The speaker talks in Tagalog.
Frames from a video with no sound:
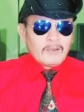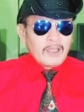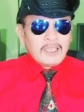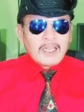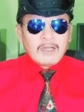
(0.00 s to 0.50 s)

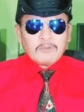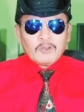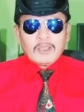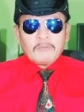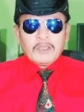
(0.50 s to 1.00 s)

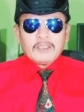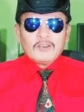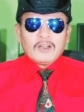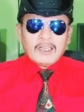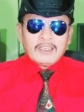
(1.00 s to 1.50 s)
ina-upload na
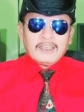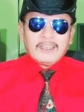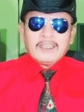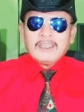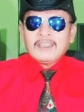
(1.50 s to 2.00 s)
video ay
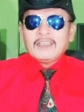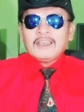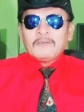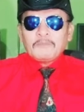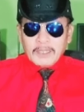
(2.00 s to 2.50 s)
ini
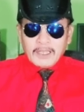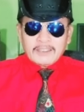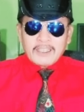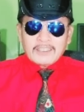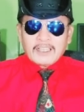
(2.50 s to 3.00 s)

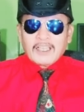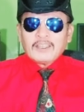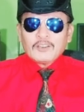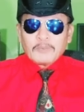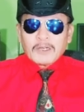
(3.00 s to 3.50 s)

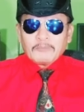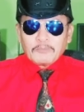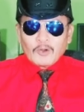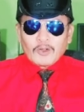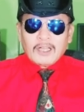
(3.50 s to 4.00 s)
pinagtsatsagaan nyo pa rin
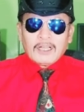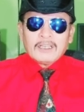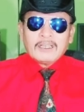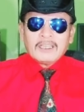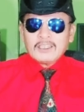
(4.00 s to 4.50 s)
pong uh,
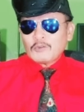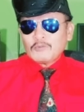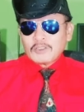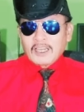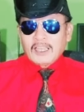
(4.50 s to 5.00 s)

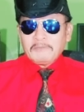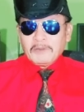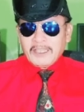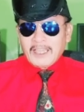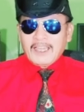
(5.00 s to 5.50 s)
isubscribe.
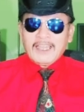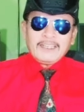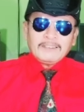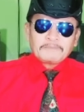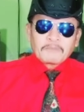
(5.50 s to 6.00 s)

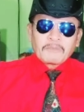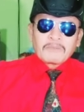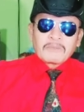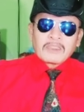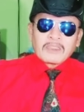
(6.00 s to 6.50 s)
Ayan.
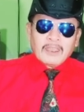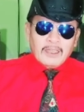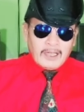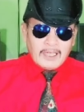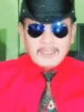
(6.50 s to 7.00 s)

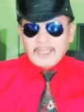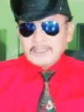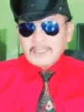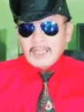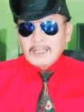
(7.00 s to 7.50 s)
At
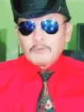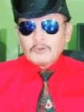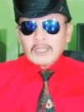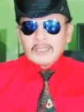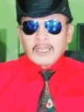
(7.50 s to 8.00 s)
uh, dahil po
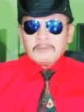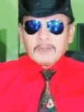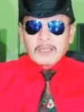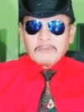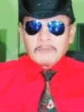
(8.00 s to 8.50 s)
dyan ay
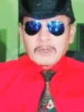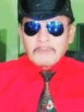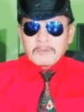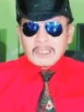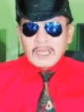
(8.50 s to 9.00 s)
maraming
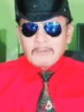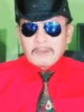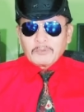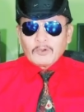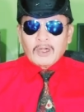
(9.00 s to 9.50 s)
maraming
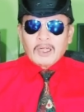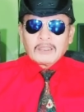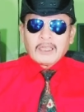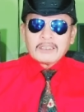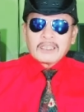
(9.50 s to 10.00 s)
salamat po at
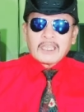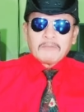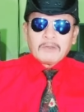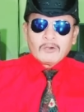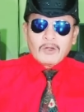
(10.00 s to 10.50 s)
uh, sana
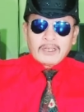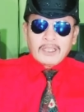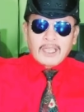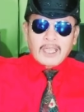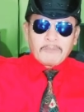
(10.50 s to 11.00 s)

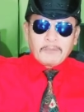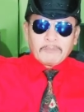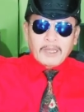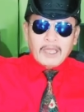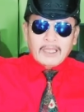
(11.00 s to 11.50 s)
manawari ay
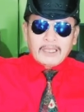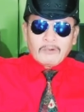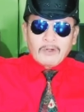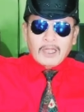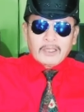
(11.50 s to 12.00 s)

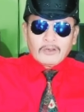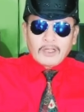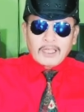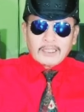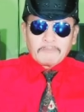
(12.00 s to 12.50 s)
pagpalainawa kayo
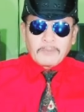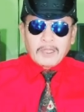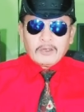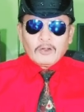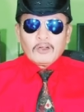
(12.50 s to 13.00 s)
ng ating
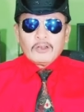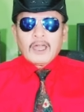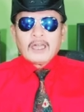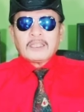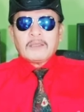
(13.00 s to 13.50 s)
Panginoon
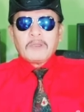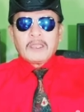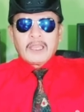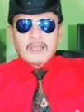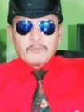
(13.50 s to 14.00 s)
at
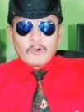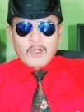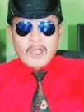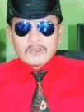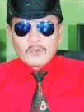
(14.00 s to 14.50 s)
ibigay na po
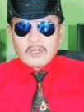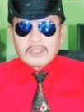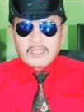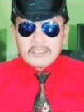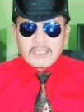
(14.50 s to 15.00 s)
ang
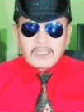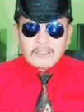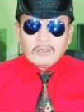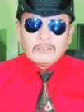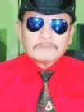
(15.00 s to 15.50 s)
swerte sa
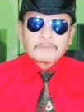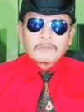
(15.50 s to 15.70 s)
inyo.